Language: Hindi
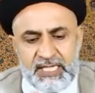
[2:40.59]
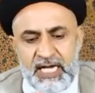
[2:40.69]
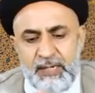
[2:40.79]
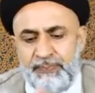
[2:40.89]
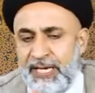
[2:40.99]

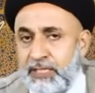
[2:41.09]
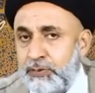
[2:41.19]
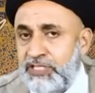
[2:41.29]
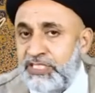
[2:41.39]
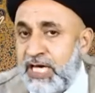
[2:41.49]
शैतान
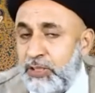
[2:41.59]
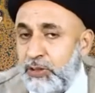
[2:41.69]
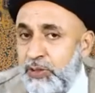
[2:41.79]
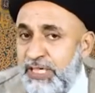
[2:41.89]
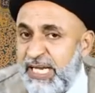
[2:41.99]
पहले तो
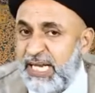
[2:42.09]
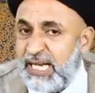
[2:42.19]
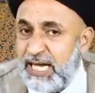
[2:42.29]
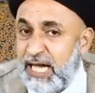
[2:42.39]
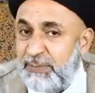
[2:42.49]
इंसान को
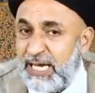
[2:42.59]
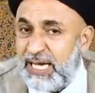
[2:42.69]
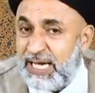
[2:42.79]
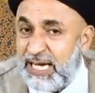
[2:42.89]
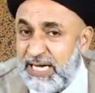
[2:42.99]
नेक काम
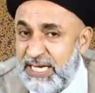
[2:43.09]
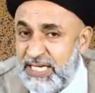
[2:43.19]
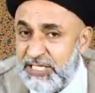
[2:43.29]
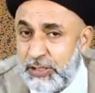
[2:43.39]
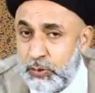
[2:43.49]

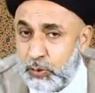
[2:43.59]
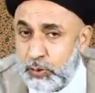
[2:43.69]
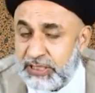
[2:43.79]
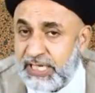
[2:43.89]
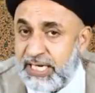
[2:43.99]
करने से
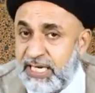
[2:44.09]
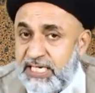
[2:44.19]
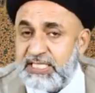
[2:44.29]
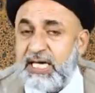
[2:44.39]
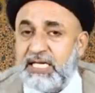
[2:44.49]
रोकता है
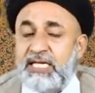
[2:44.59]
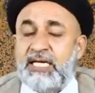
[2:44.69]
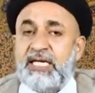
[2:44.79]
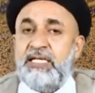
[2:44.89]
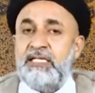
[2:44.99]
कि इंसान
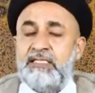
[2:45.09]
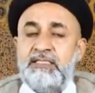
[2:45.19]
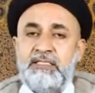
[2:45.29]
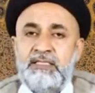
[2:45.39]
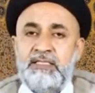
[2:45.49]
करे ही
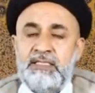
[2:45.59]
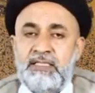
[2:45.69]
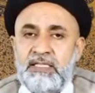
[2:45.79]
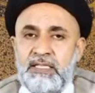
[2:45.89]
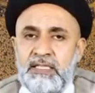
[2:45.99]
ना
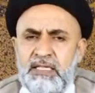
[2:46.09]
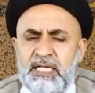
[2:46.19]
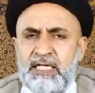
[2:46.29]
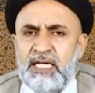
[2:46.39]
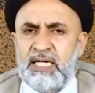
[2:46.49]

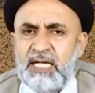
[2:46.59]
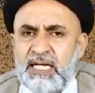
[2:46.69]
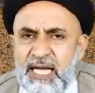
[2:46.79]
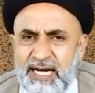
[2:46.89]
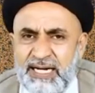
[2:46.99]
लेकिन अगर
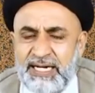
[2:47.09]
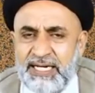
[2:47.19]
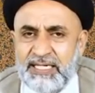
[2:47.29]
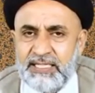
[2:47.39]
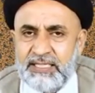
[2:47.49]
कर
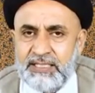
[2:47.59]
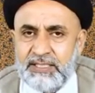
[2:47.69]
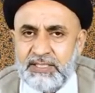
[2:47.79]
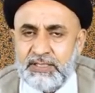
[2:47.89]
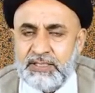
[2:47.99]
ले
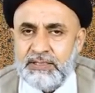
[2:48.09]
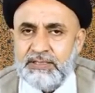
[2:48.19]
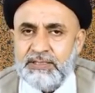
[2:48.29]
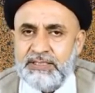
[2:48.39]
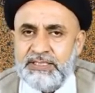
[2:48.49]

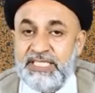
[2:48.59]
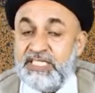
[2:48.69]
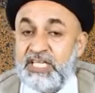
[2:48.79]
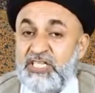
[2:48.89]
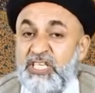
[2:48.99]

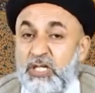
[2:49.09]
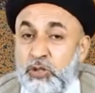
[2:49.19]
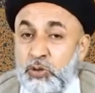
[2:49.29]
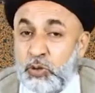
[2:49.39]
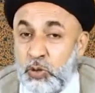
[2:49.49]
ये जंजीर
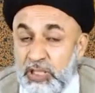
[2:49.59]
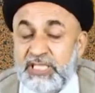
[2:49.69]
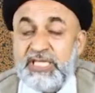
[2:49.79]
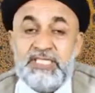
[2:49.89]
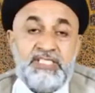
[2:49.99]
तोड़
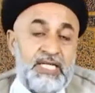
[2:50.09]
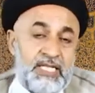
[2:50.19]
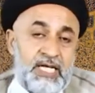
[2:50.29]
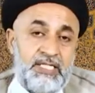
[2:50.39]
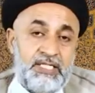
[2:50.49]
दे
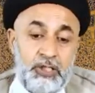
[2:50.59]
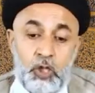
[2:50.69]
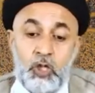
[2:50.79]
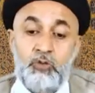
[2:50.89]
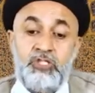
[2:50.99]
शैतान की
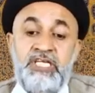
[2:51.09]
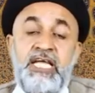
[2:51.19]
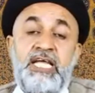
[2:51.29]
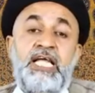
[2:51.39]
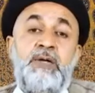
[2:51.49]
और उस
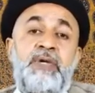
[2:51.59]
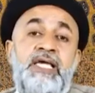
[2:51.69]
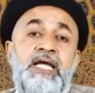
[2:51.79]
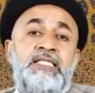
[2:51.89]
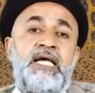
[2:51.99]
नेक काम
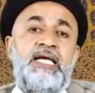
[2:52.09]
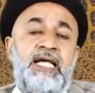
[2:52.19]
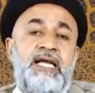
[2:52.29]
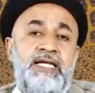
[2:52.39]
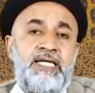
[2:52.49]
का इरादा
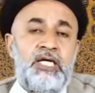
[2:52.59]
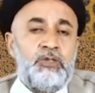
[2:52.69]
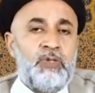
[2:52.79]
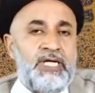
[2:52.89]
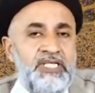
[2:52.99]
कर ले
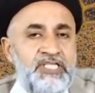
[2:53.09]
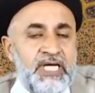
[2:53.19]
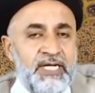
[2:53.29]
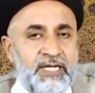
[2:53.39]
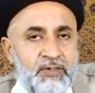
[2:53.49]
तो अगली
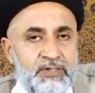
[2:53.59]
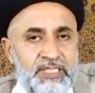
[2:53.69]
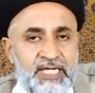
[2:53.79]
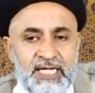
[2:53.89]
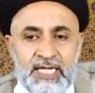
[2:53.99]
चाल क्या
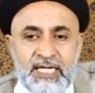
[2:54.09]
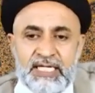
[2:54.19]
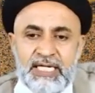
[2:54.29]
होती है